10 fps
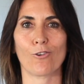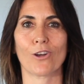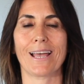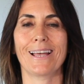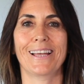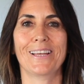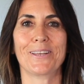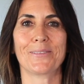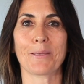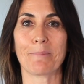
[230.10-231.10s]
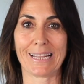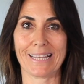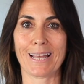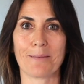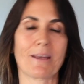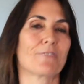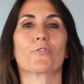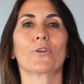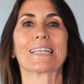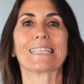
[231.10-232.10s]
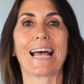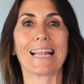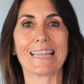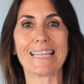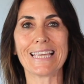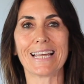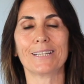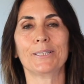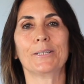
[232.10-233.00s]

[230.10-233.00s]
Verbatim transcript: hora de práctica de mindfulness al día,